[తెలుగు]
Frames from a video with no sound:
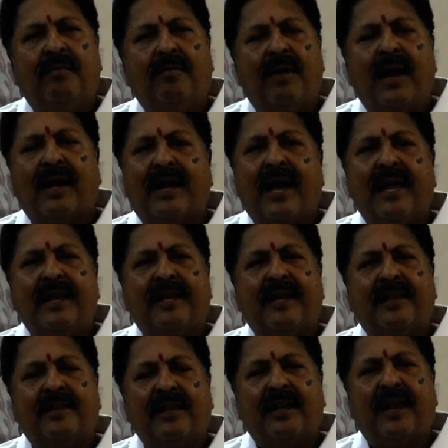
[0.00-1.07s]
మా
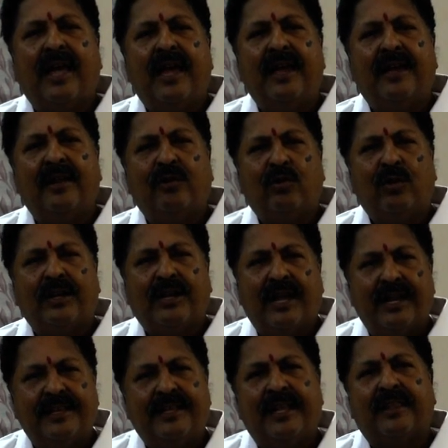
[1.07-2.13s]
కార్యకర్త నాయకులతో
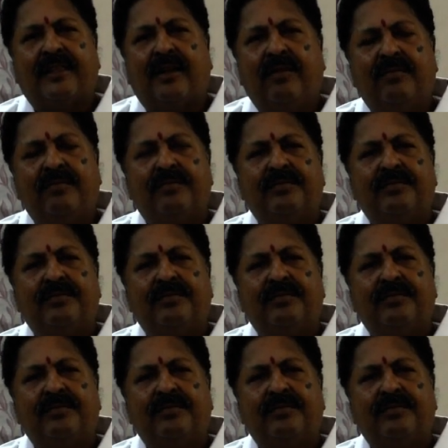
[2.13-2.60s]
కలిసి వెళ్తాం